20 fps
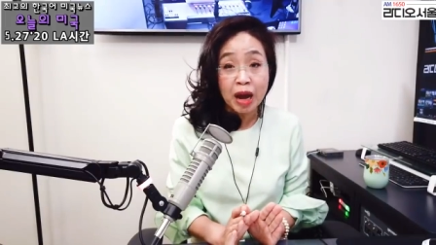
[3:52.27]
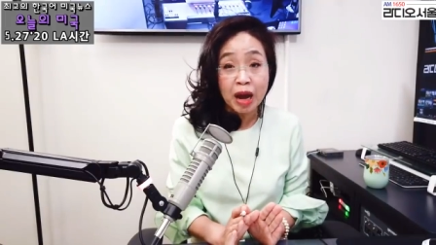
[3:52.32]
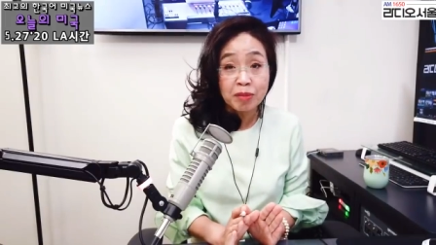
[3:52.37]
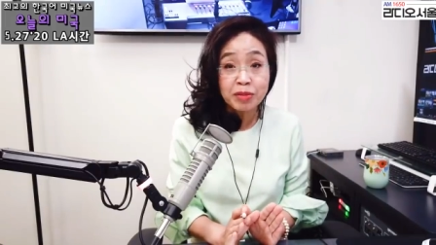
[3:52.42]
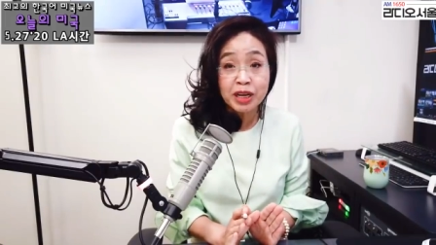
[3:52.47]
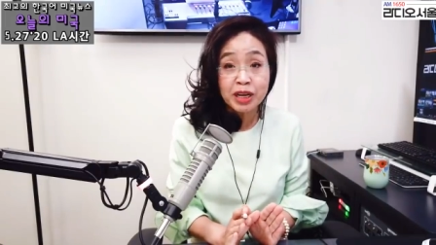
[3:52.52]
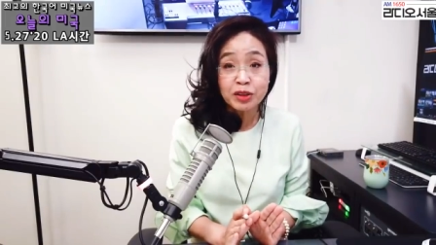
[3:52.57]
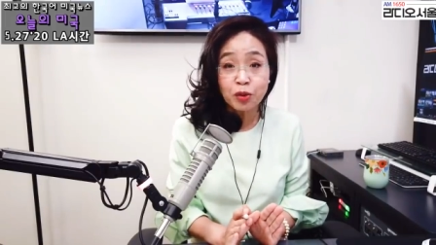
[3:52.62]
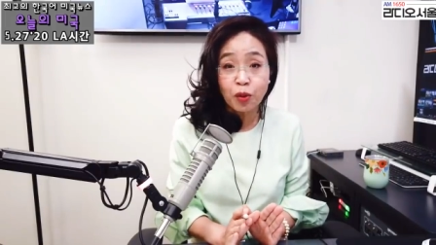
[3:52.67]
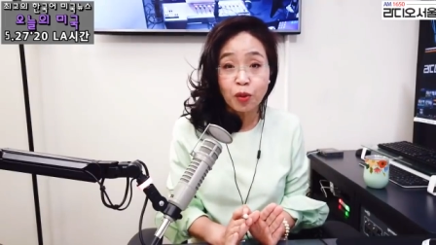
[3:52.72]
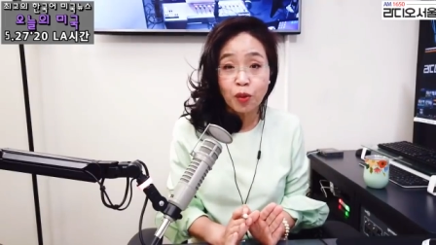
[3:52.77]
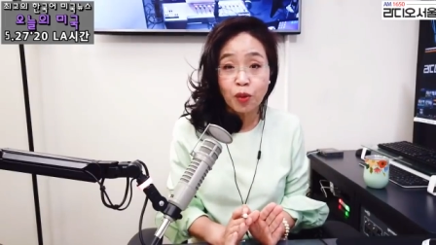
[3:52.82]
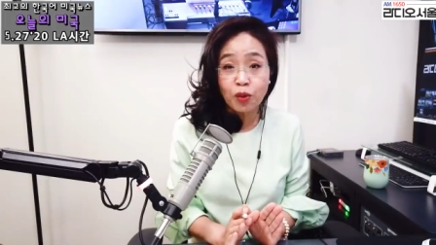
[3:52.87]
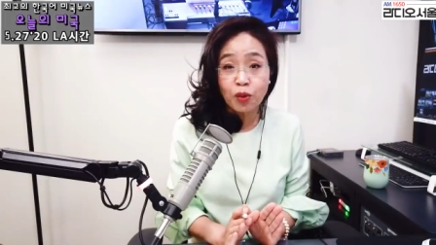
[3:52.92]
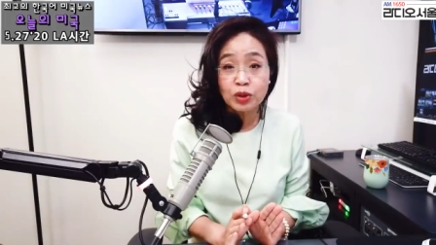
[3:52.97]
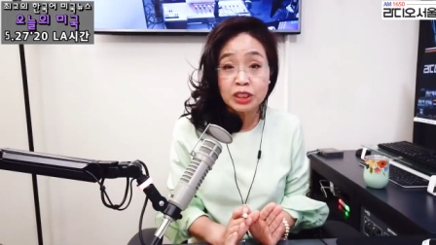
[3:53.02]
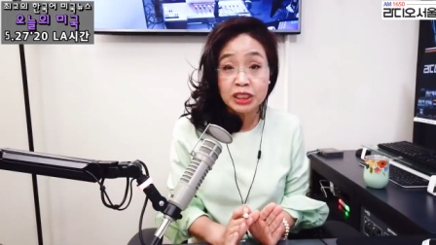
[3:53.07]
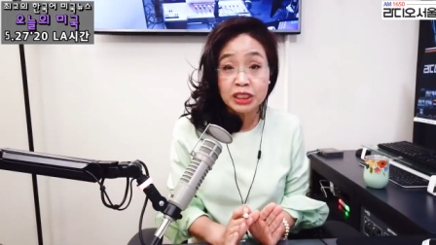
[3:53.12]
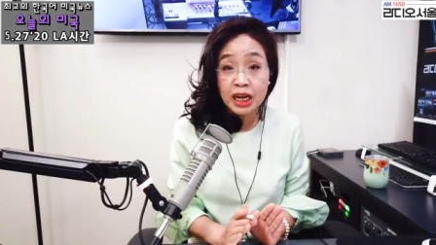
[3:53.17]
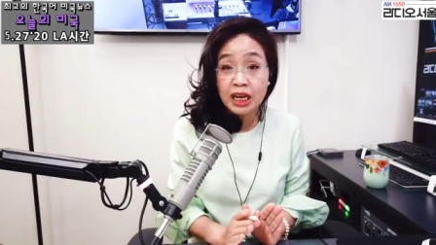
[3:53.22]

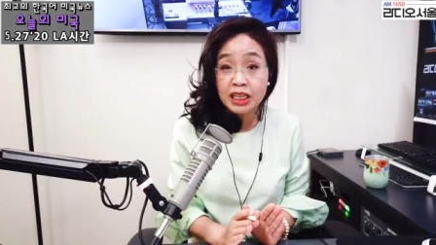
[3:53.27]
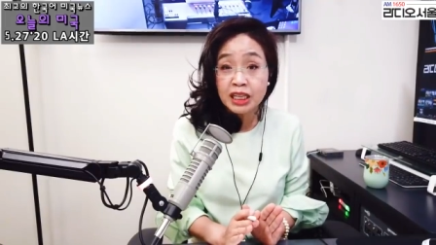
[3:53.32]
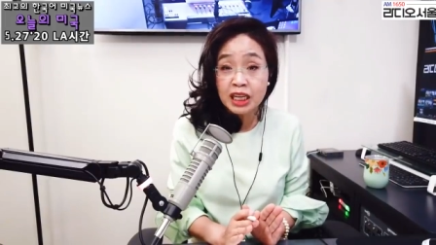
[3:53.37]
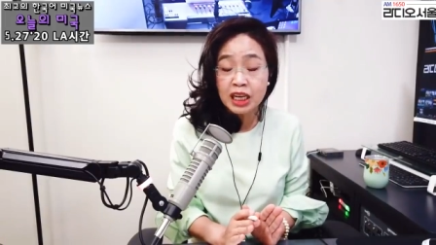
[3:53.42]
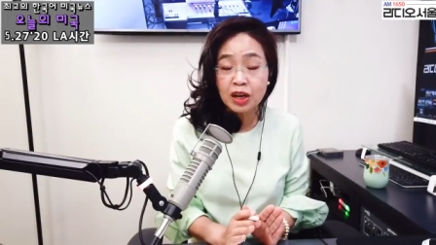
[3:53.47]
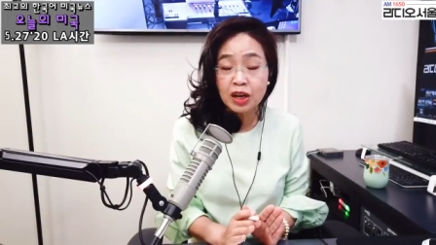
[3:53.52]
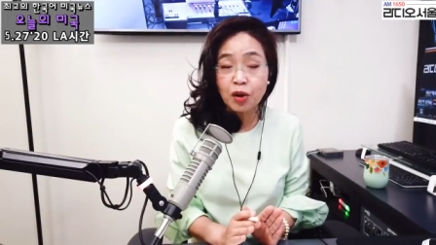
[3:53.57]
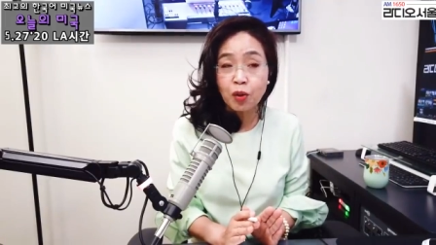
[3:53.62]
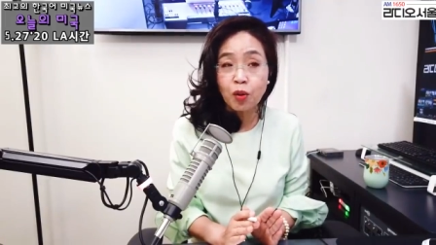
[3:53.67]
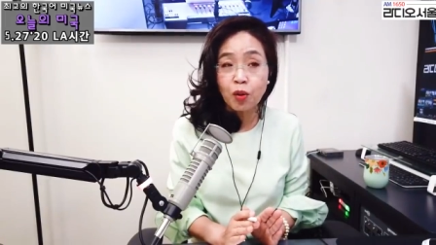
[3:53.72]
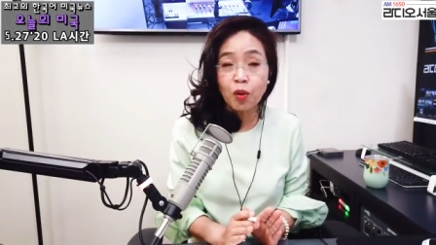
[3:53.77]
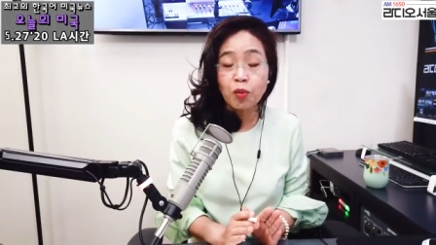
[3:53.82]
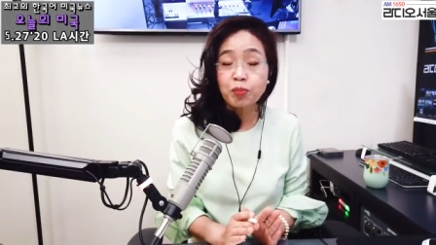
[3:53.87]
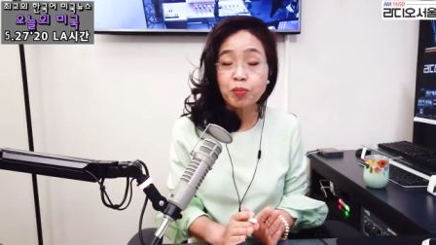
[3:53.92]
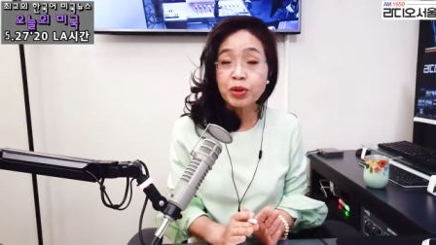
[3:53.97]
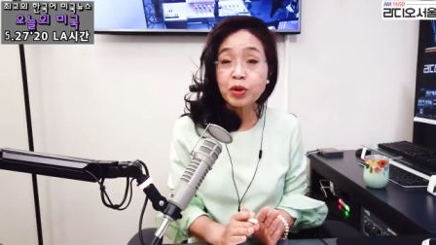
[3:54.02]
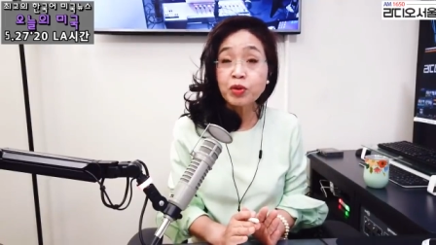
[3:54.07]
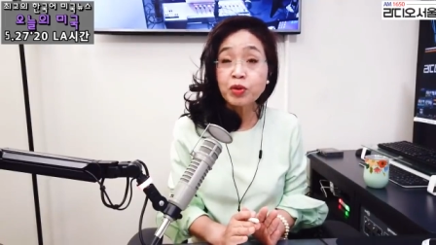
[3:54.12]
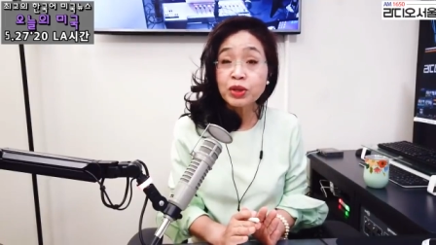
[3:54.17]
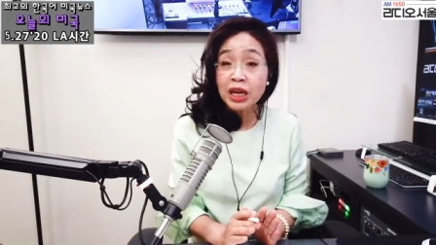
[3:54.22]
밤에도 시간이
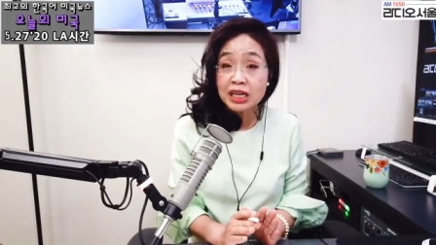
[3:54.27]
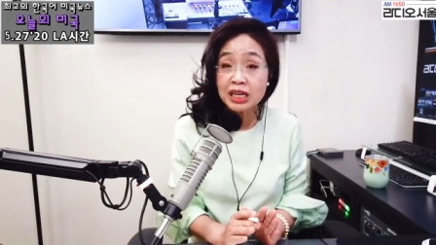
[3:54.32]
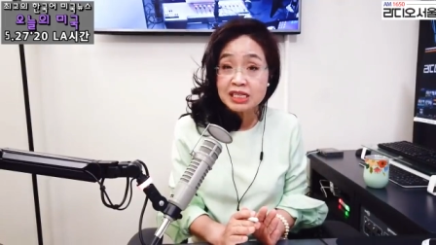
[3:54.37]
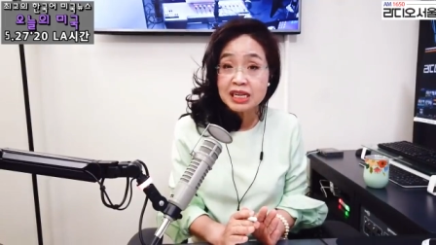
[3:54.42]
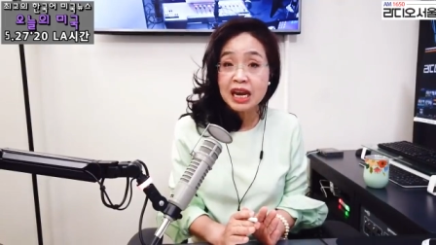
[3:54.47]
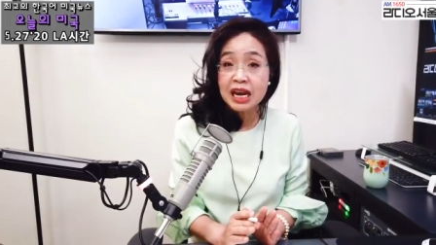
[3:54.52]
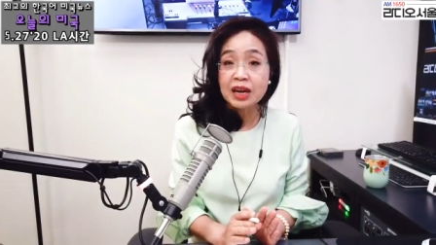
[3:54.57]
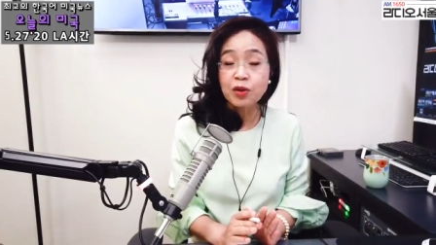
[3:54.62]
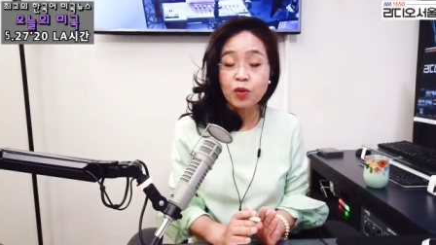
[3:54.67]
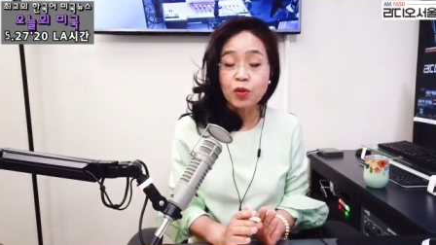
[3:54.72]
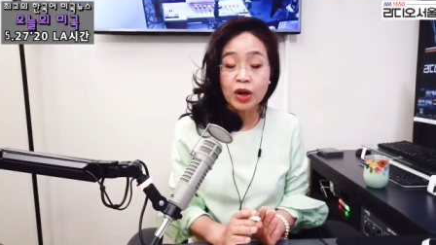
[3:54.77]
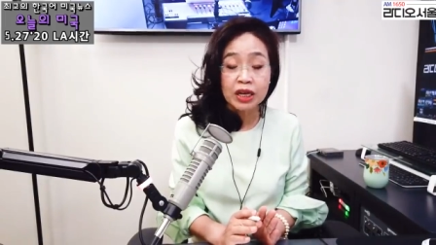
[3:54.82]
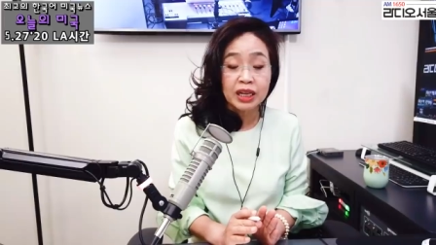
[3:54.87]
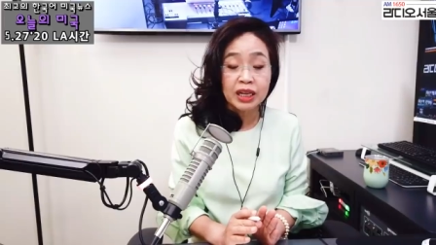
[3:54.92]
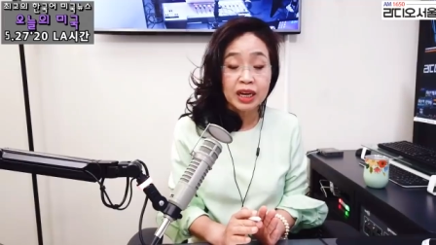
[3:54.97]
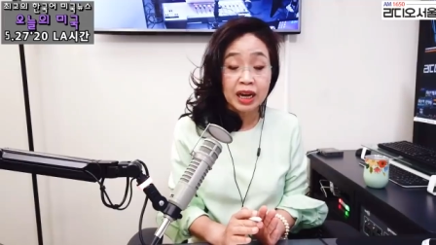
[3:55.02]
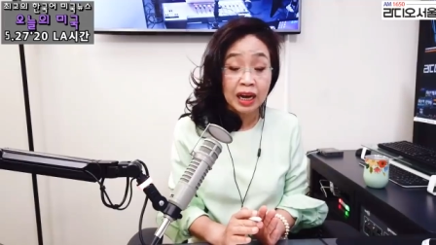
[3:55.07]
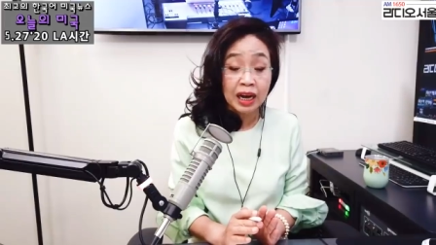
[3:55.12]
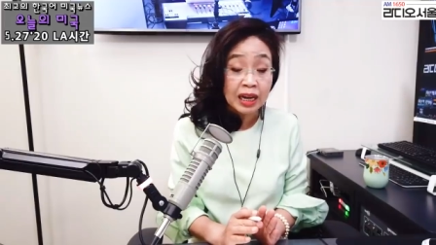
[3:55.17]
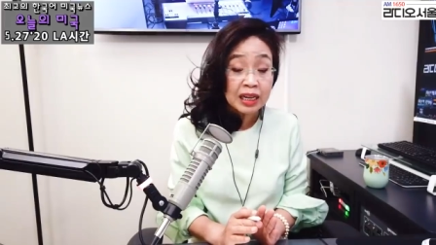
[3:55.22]
있고 피곤하지 않고
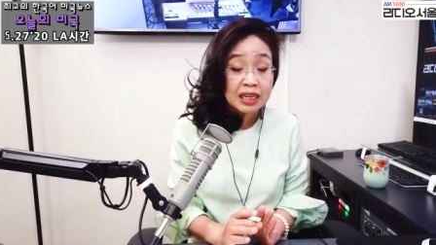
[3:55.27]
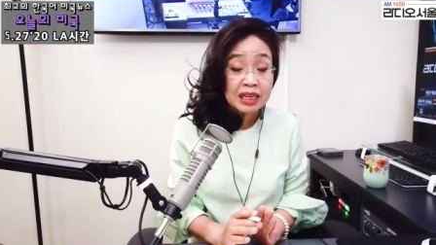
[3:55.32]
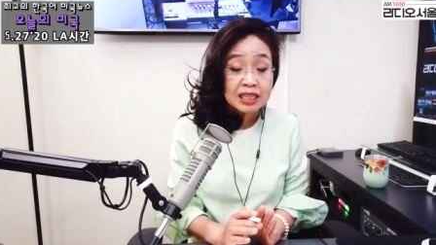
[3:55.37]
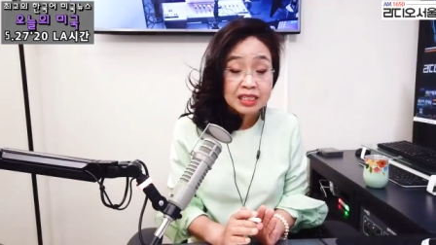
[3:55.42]
하니까